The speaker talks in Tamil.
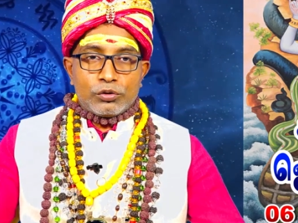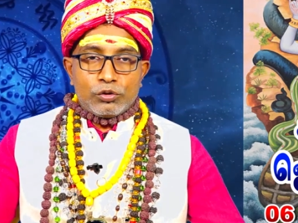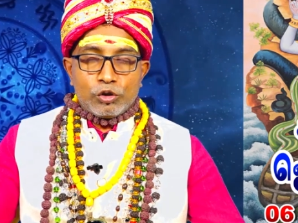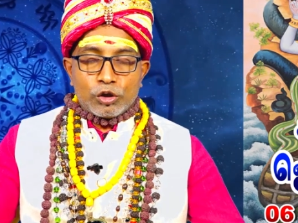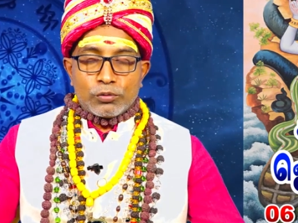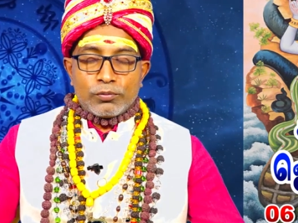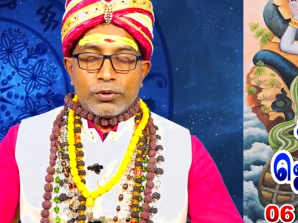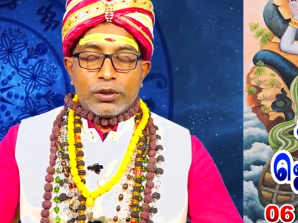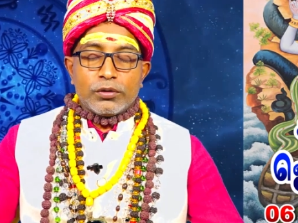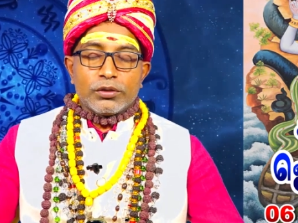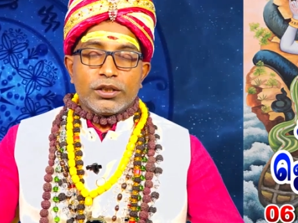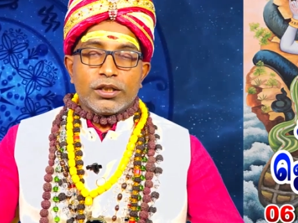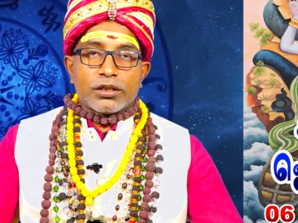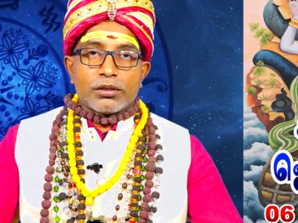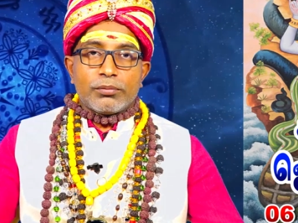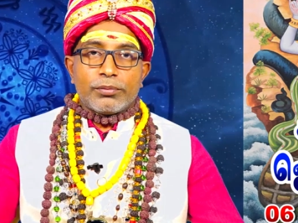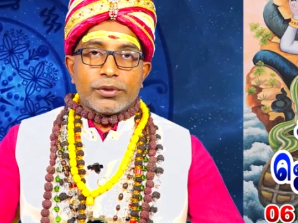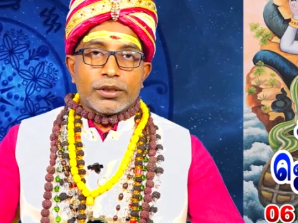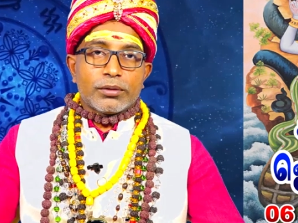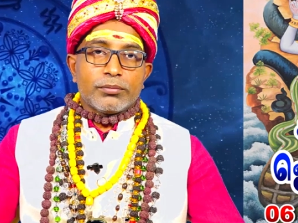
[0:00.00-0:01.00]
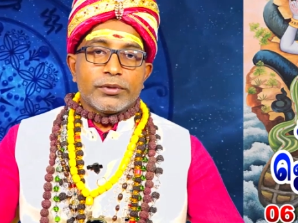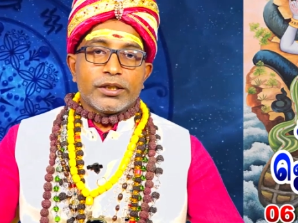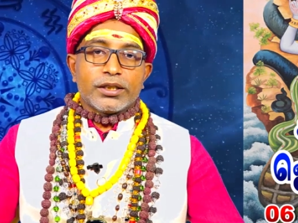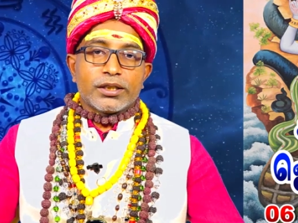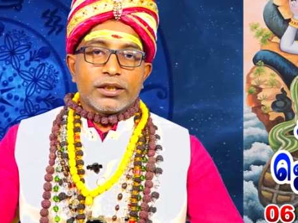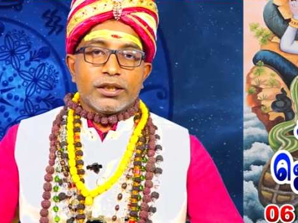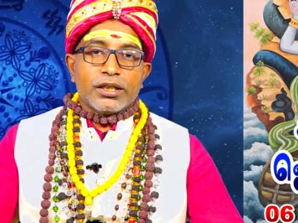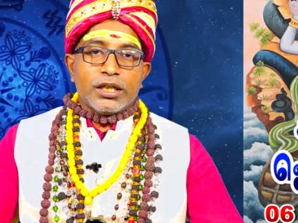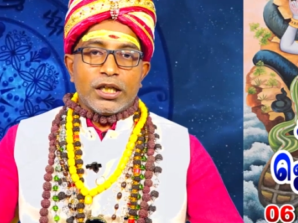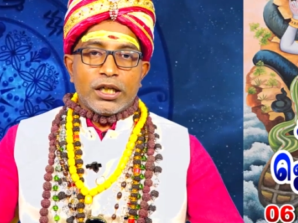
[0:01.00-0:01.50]
கூர்ம அவதார படம்
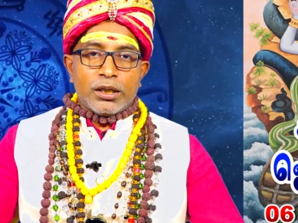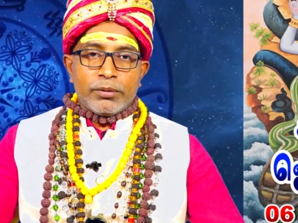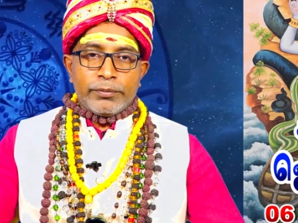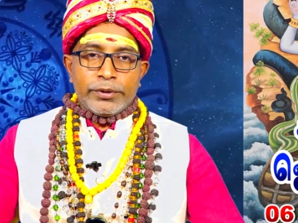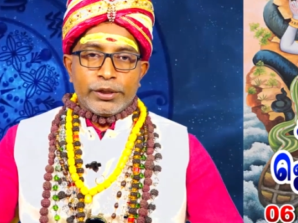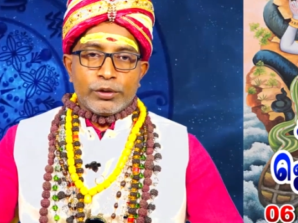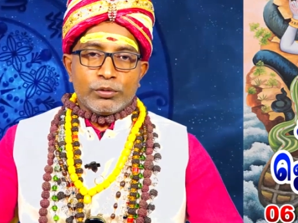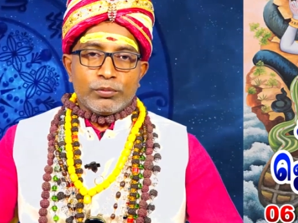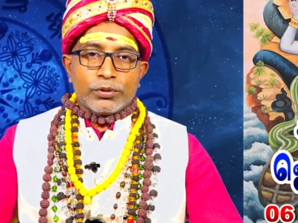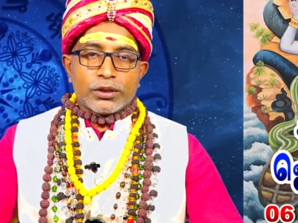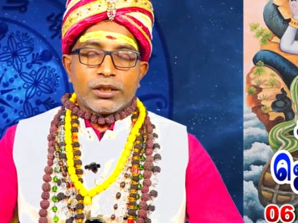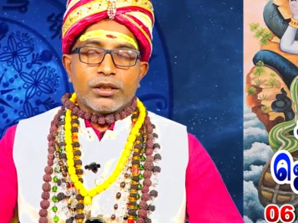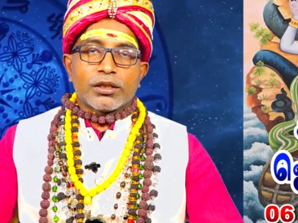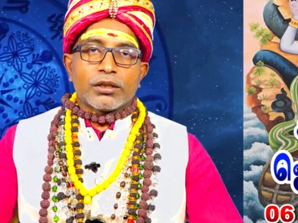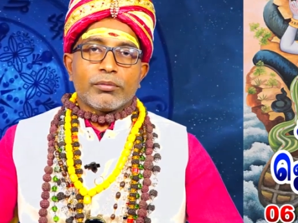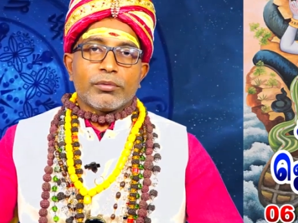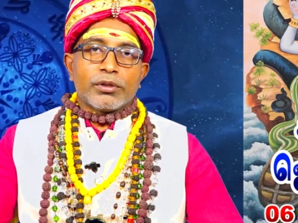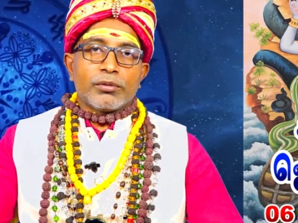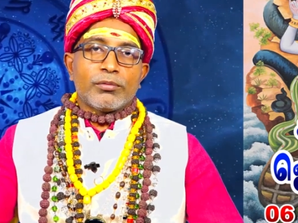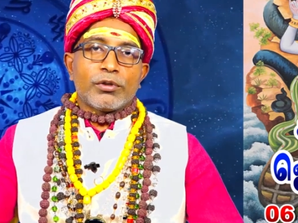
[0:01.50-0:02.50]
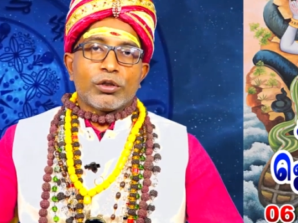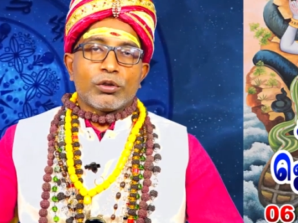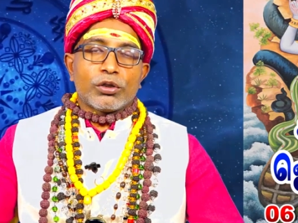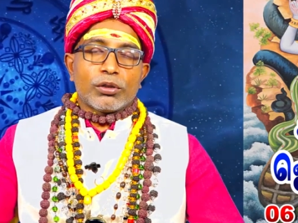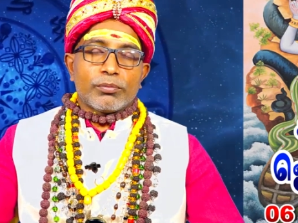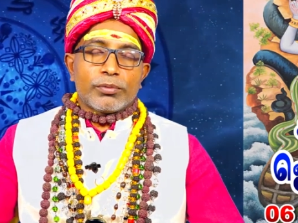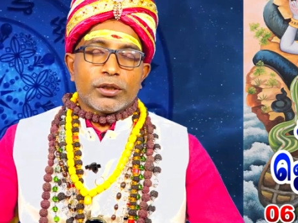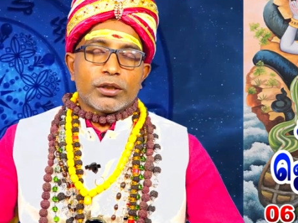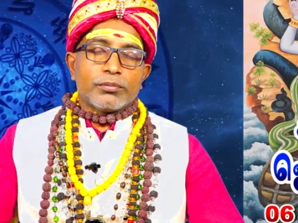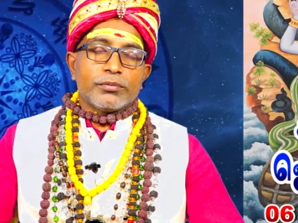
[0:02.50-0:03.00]
இருக்குது ஆமை ரூபத்தில் இருக்கிற
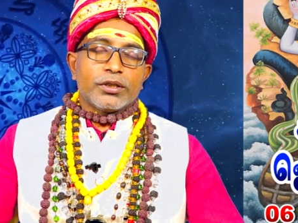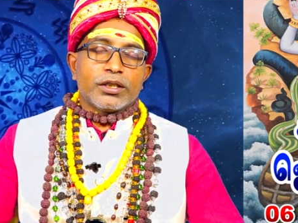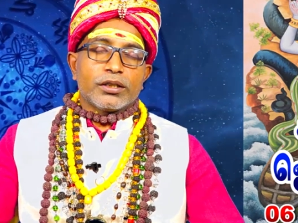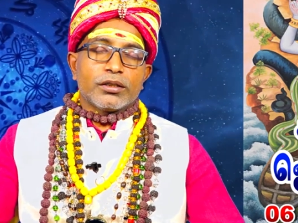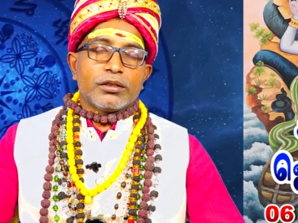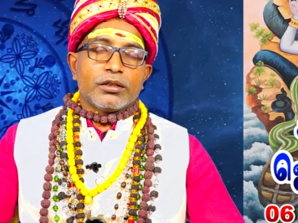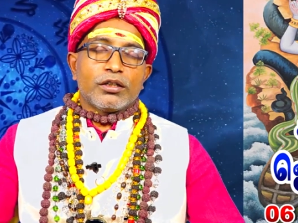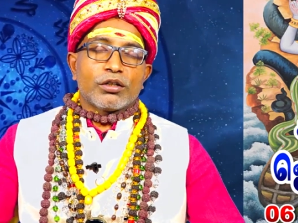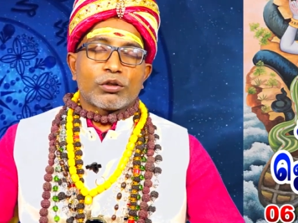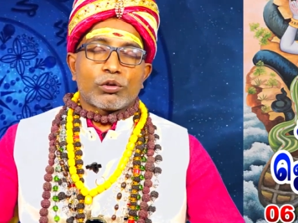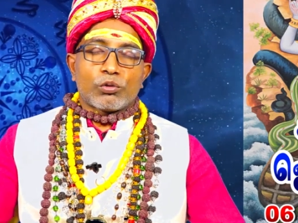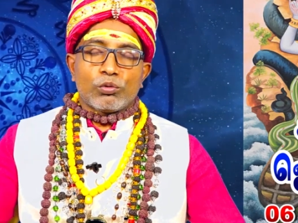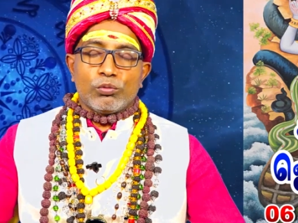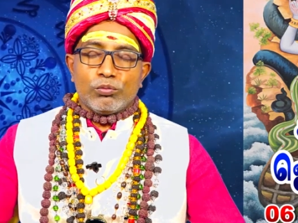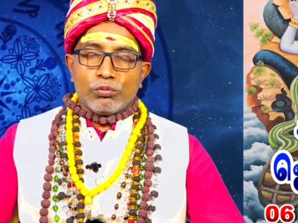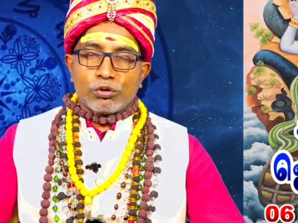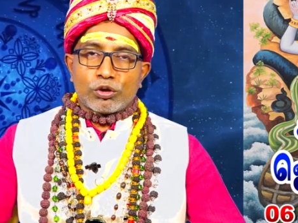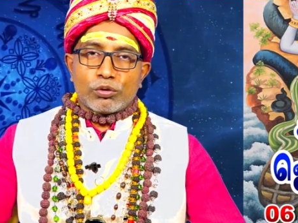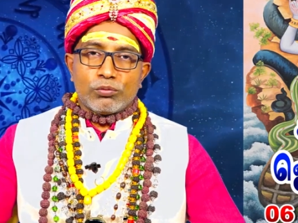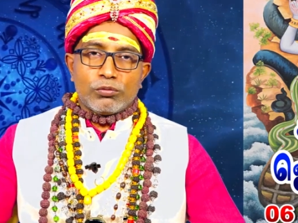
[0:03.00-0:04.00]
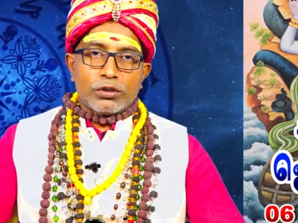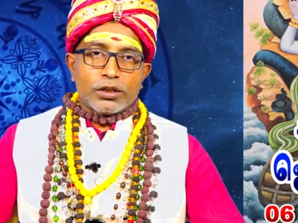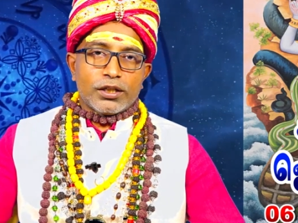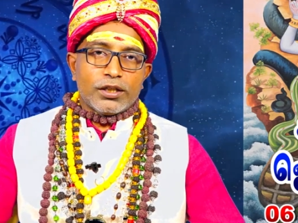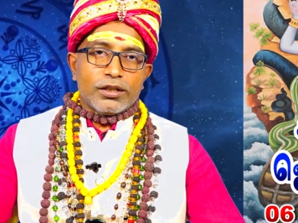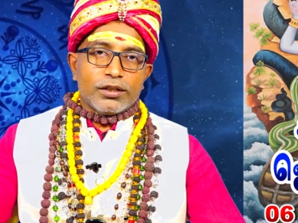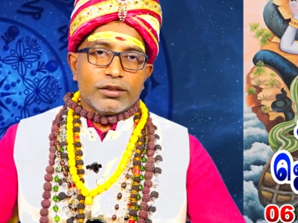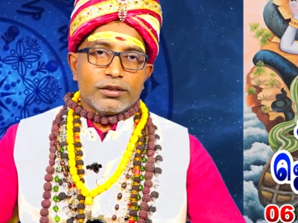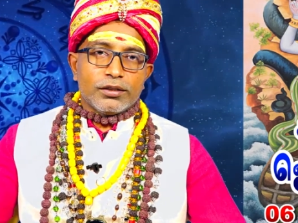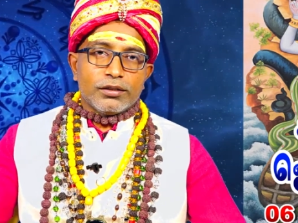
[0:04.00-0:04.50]
பெருமாளோட படம் இருக்குதுன்னா ரொம்ப ரொம்ப
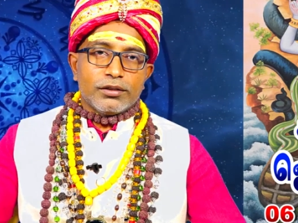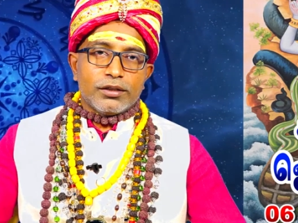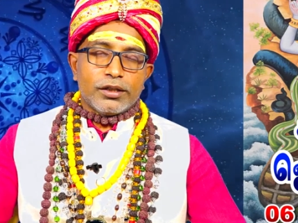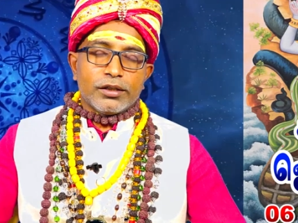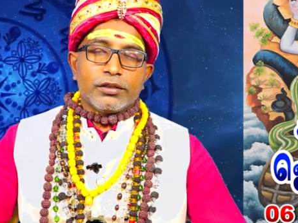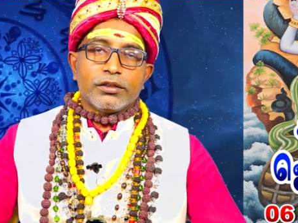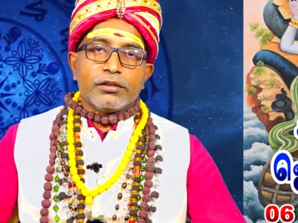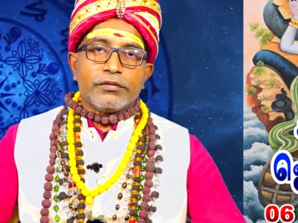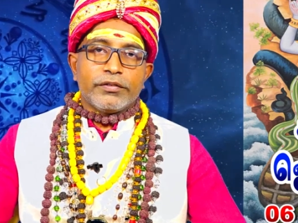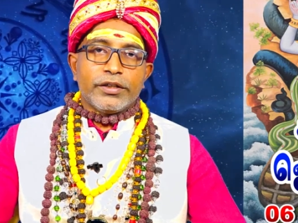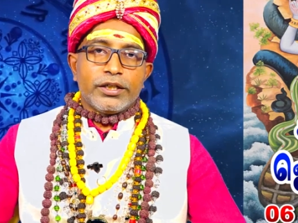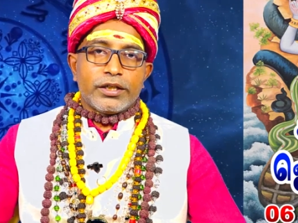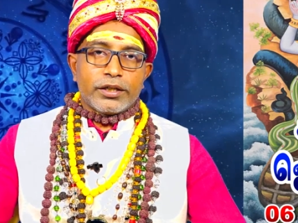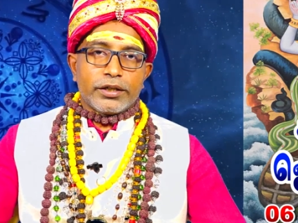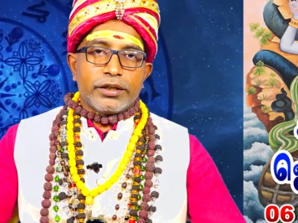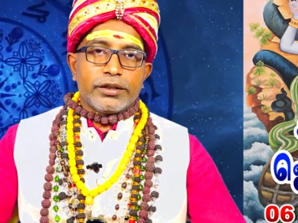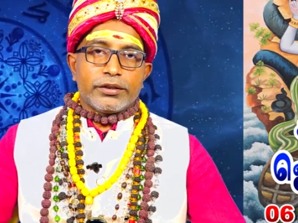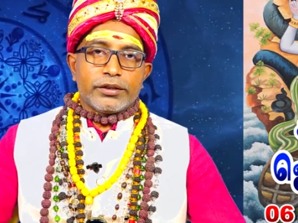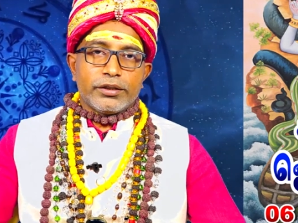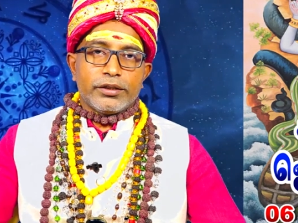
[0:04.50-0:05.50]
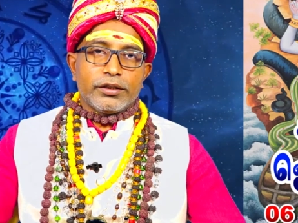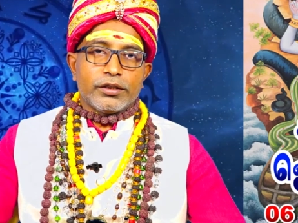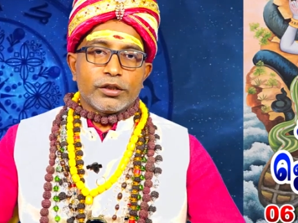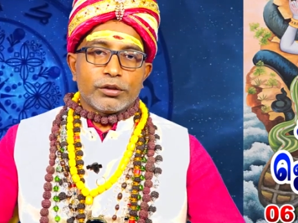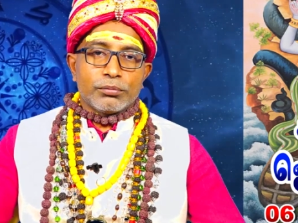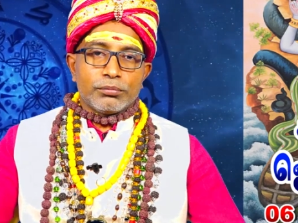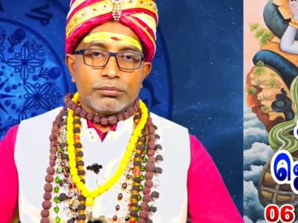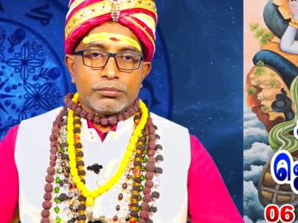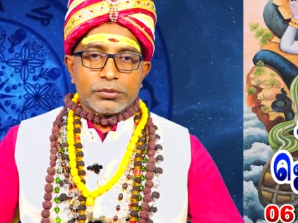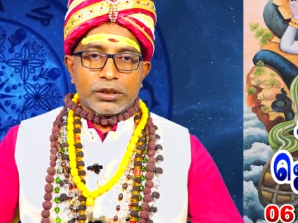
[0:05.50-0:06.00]
நல்லது அது வெற்றியை
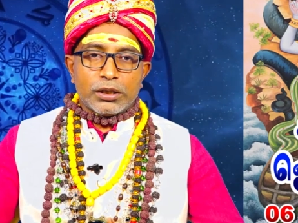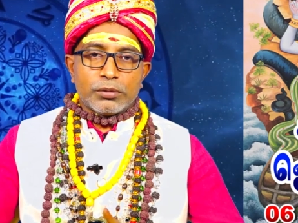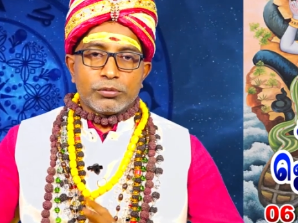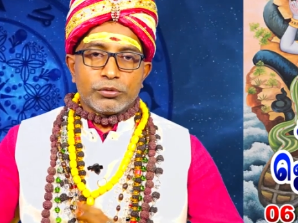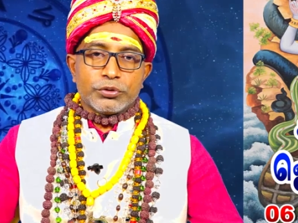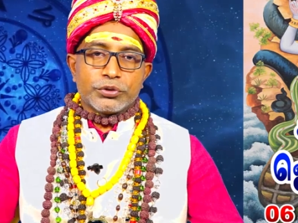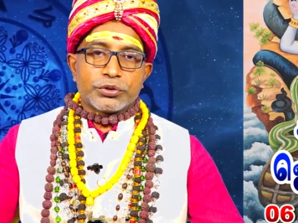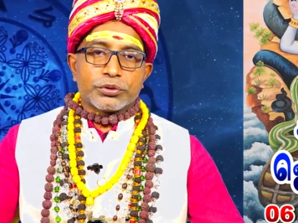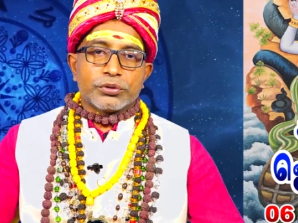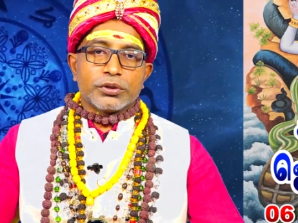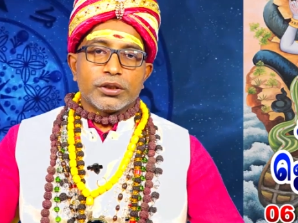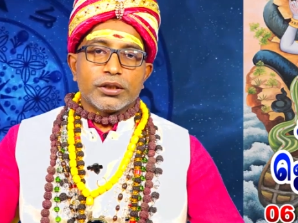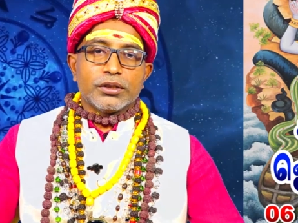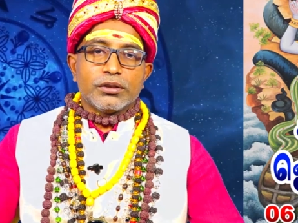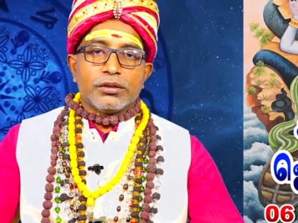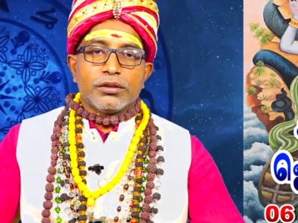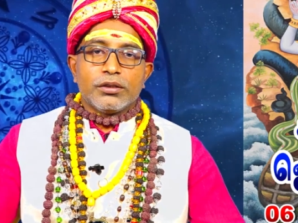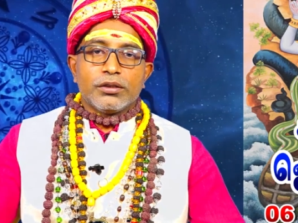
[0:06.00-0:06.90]
தேடித்தரும் ஞாபகம் வச்சுக்கோங்க